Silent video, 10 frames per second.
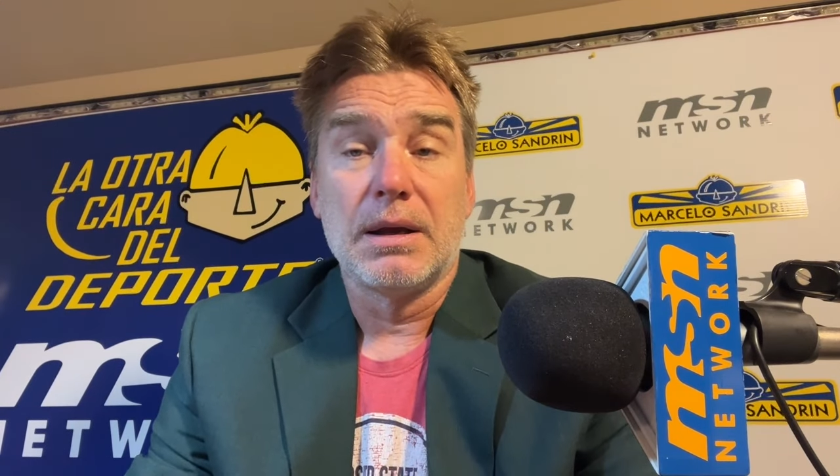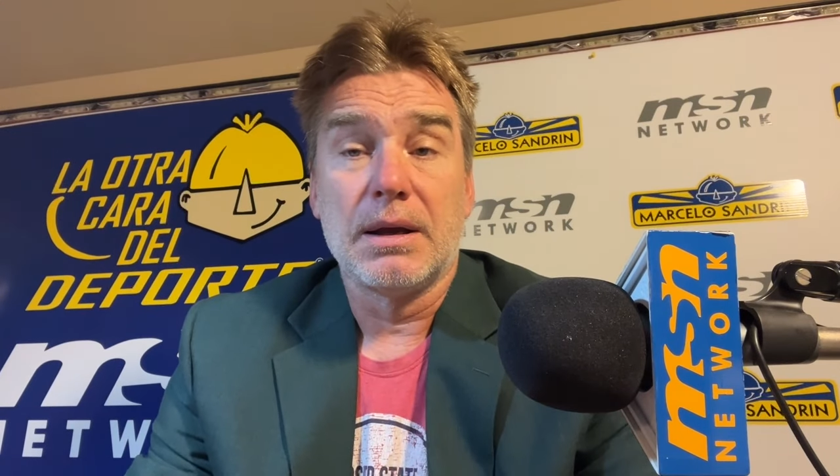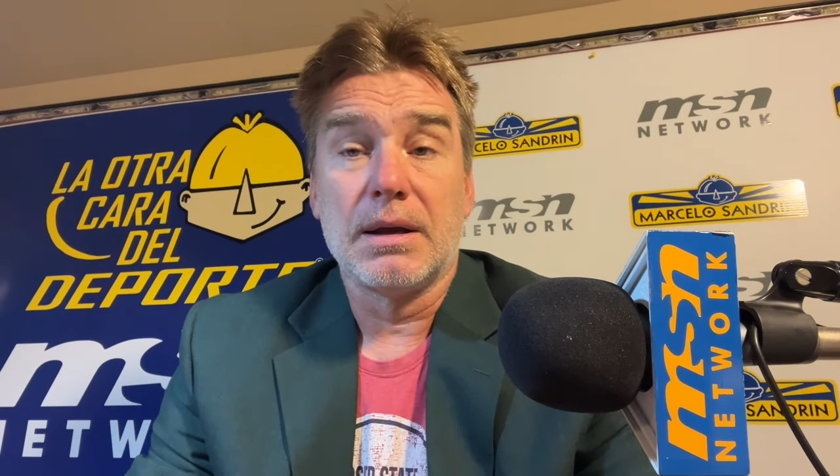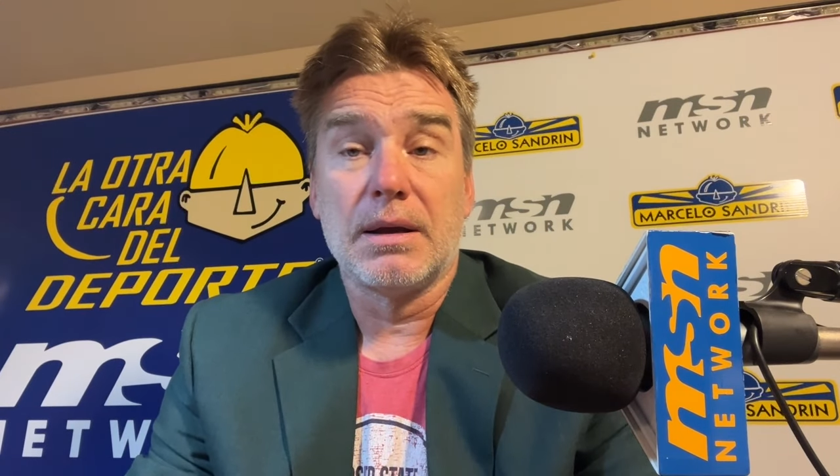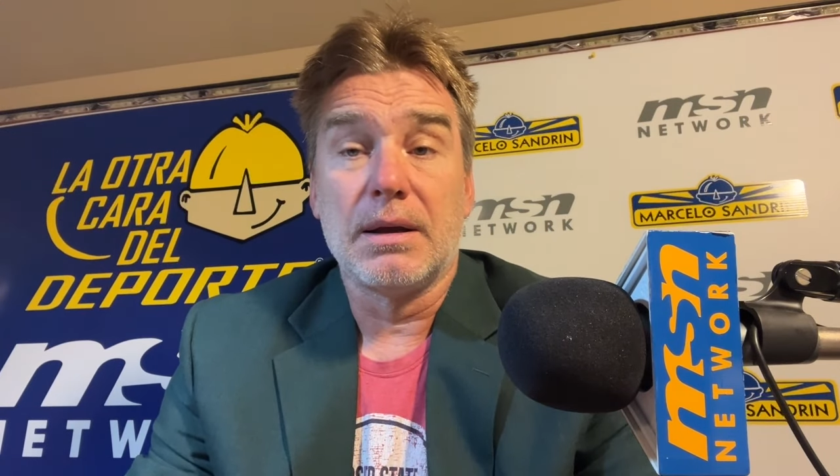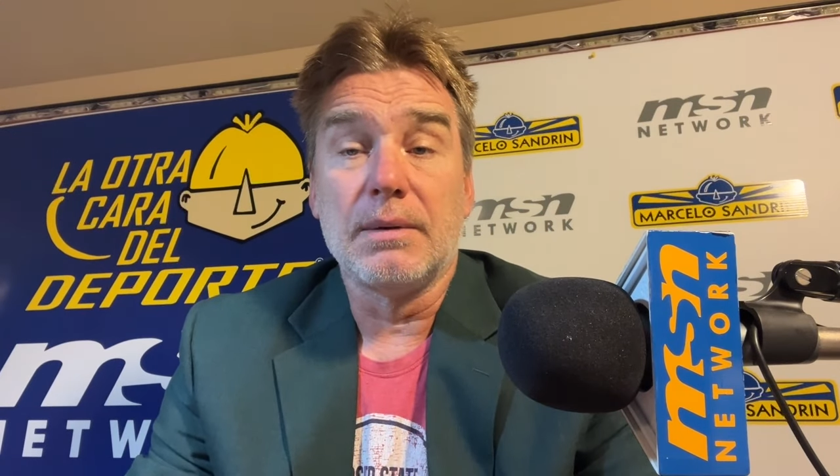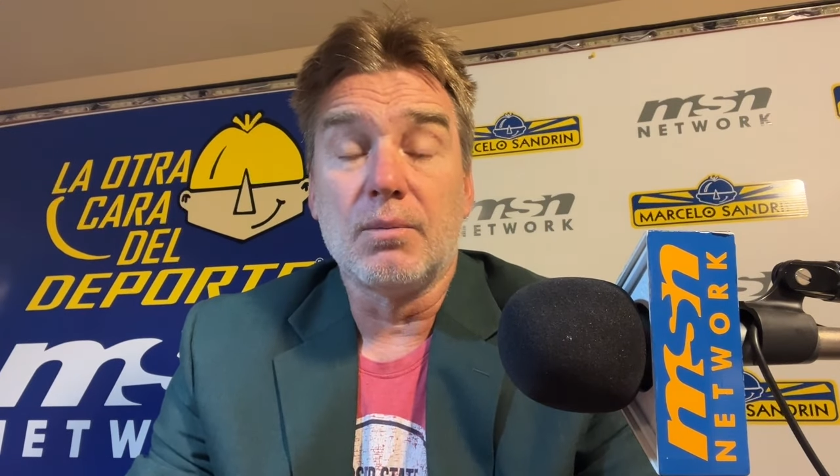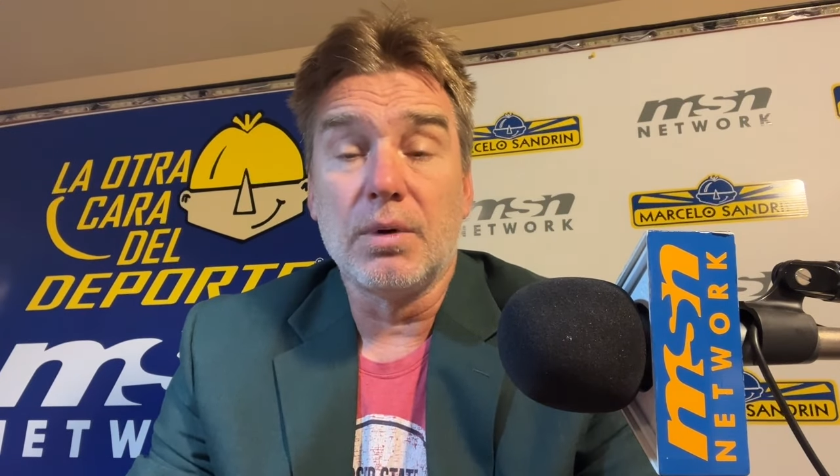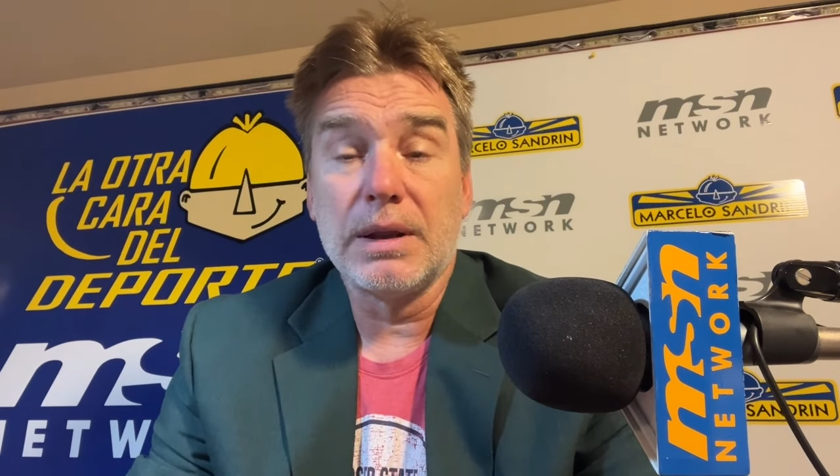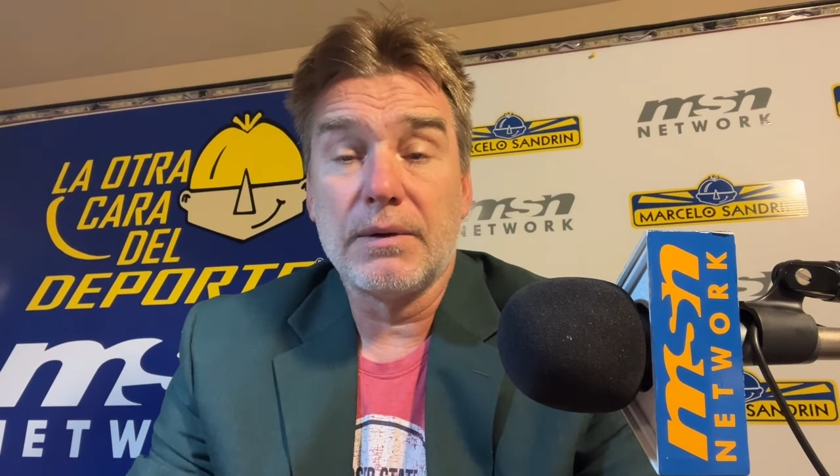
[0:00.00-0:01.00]
eh, es
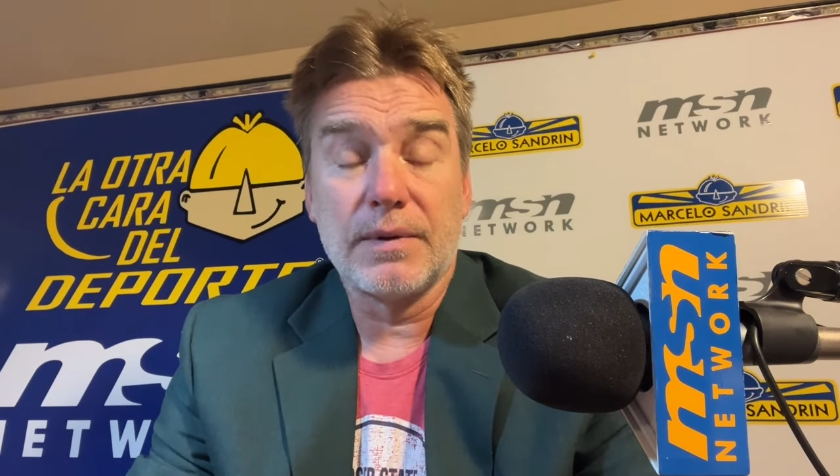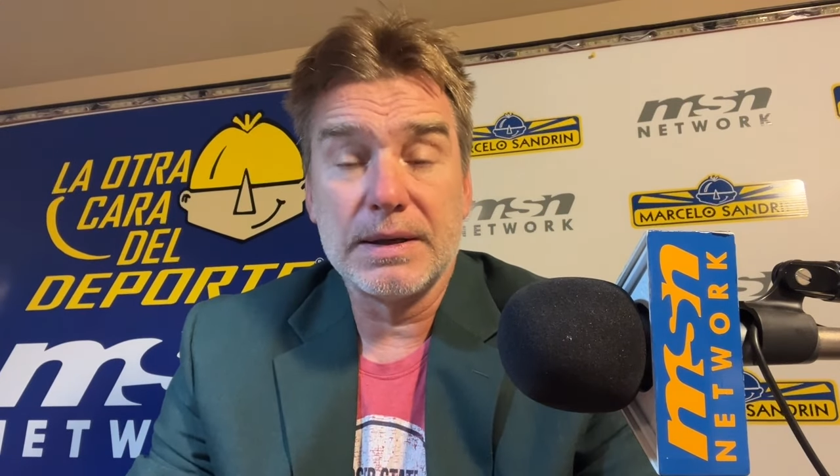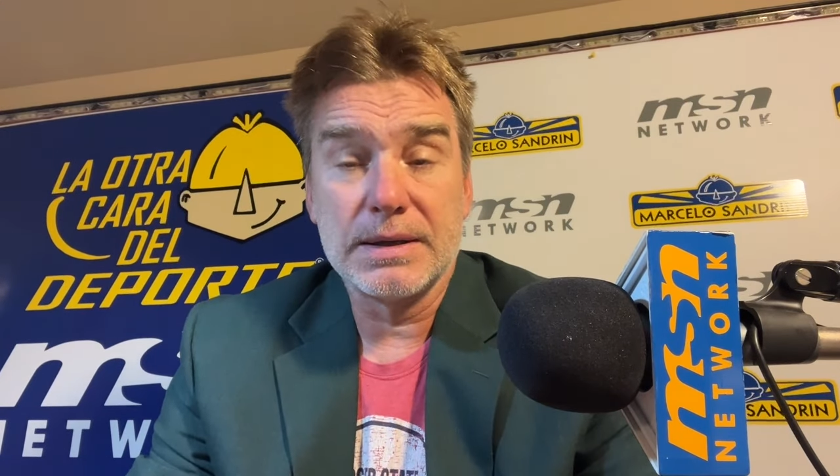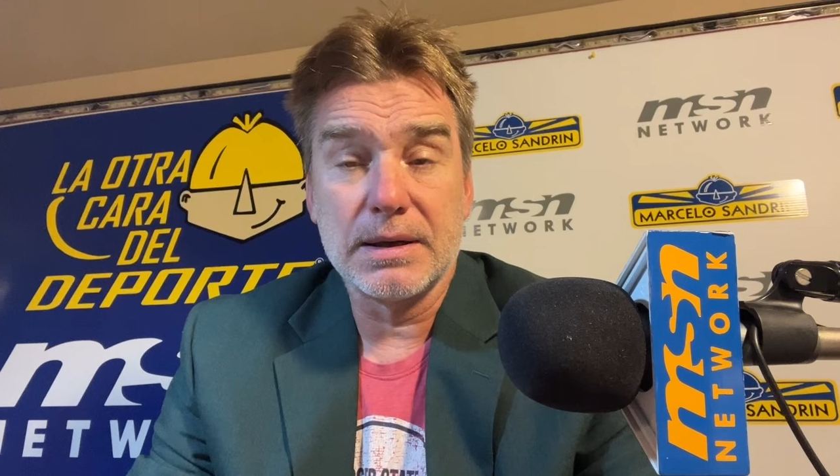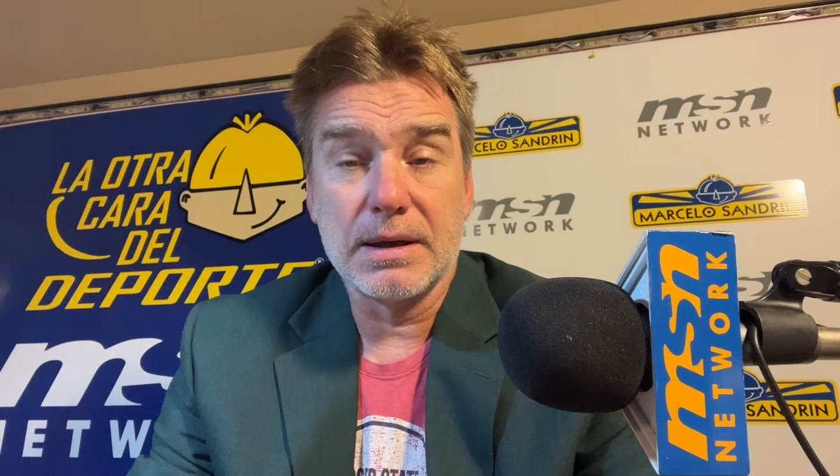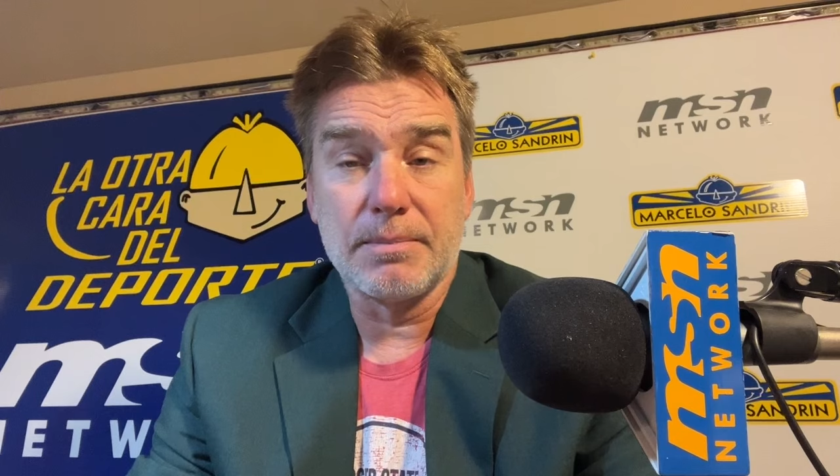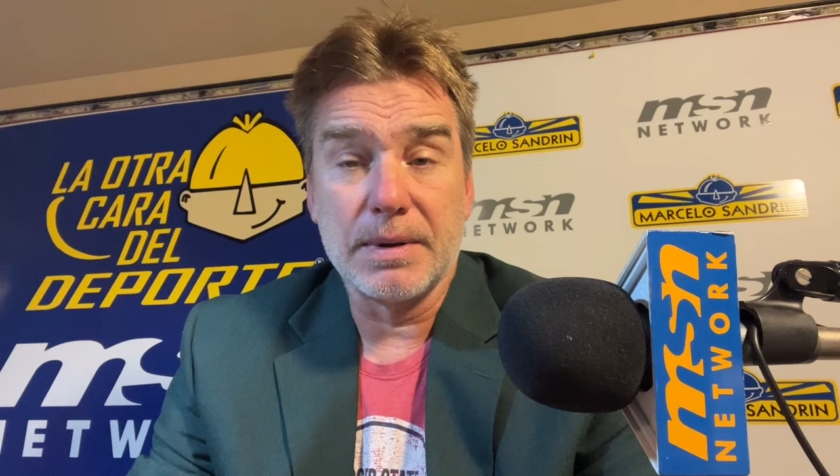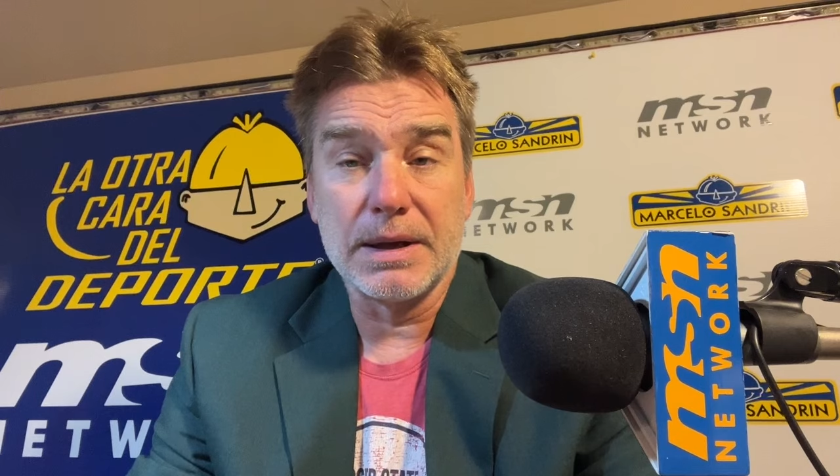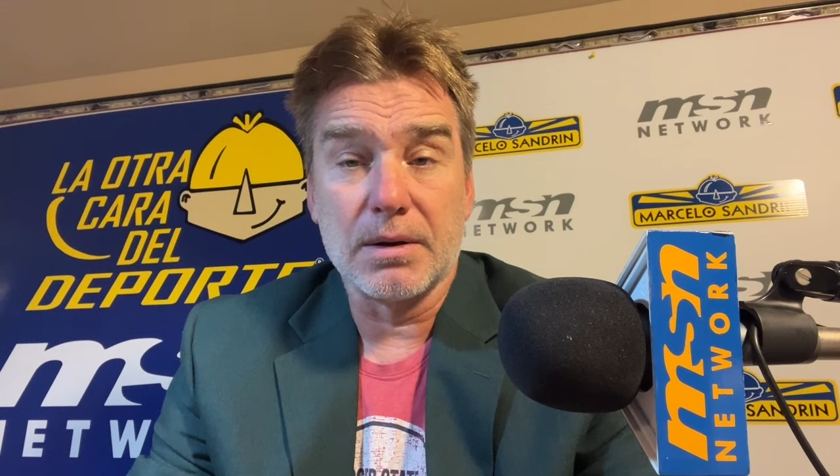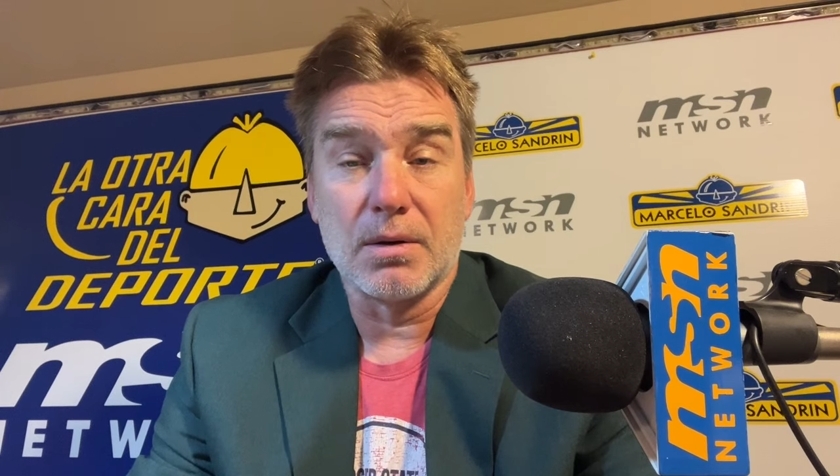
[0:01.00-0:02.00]
muy difícil que
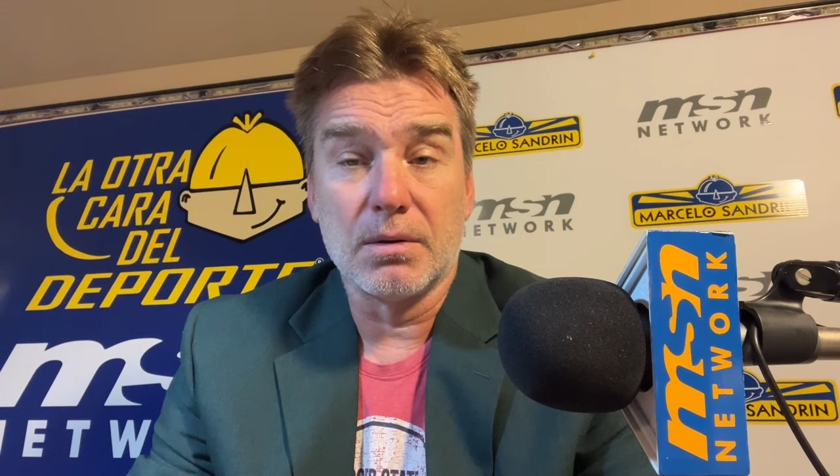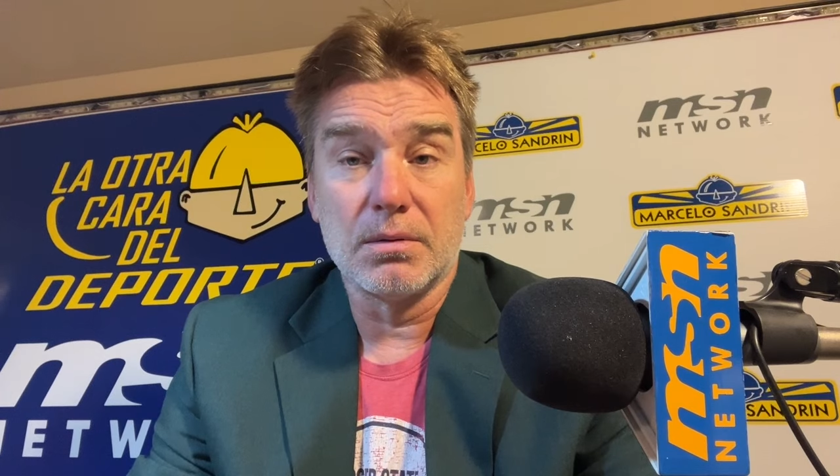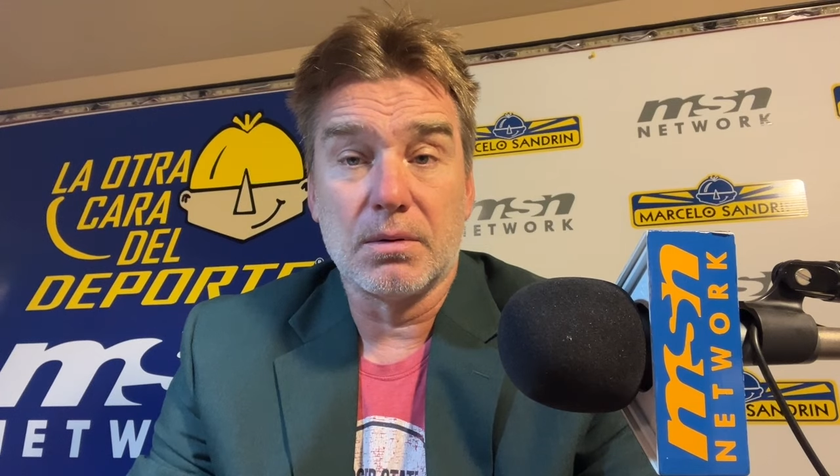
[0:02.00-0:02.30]
Peñarol,